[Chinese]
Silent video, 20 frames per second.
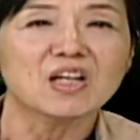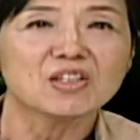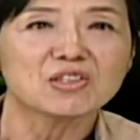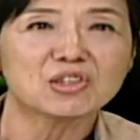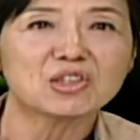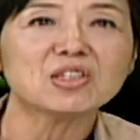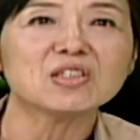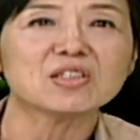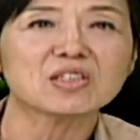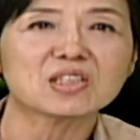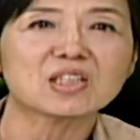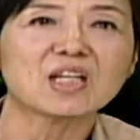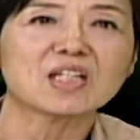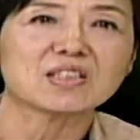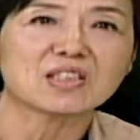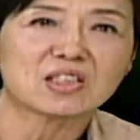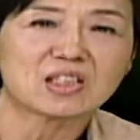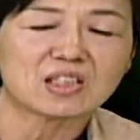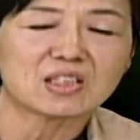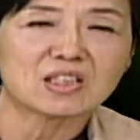事实
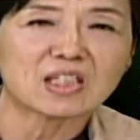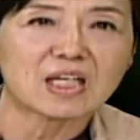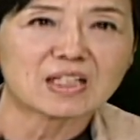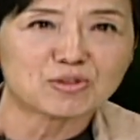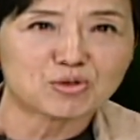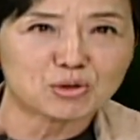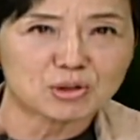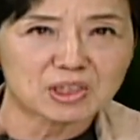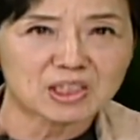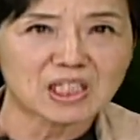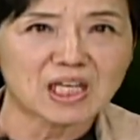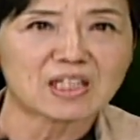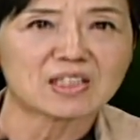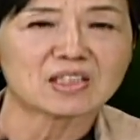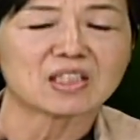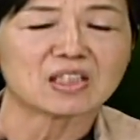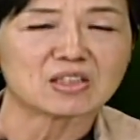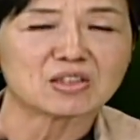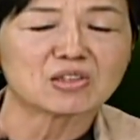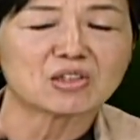上，这在家
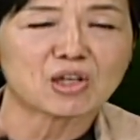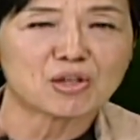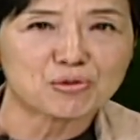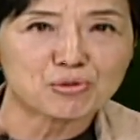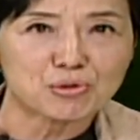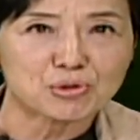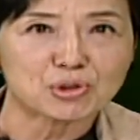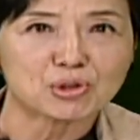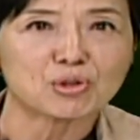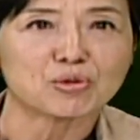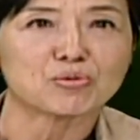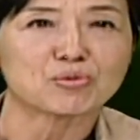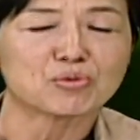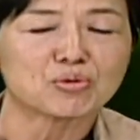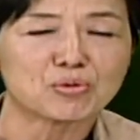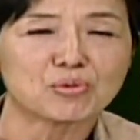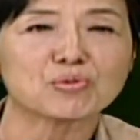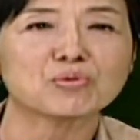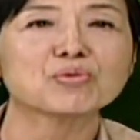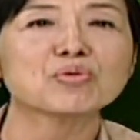庭教育就
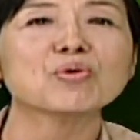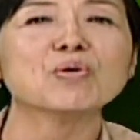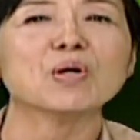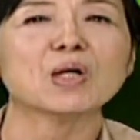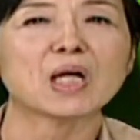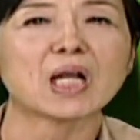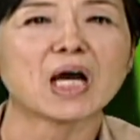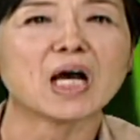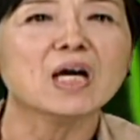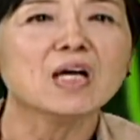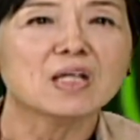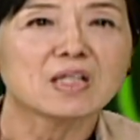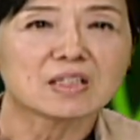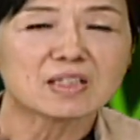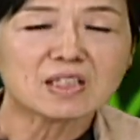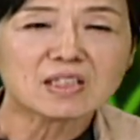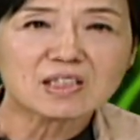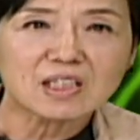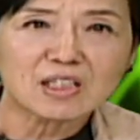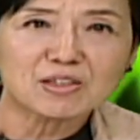出错了，
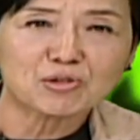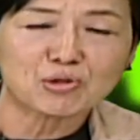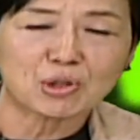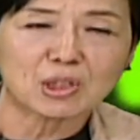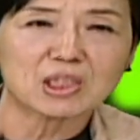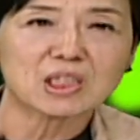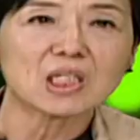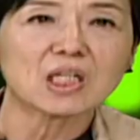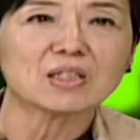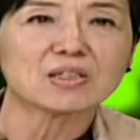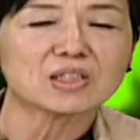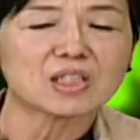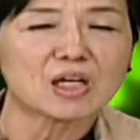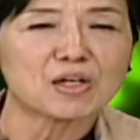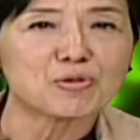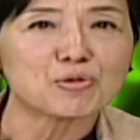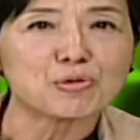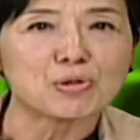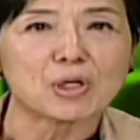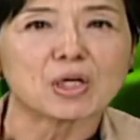那在学校
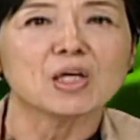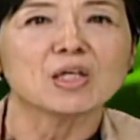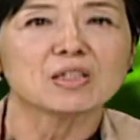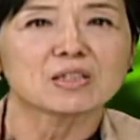教育。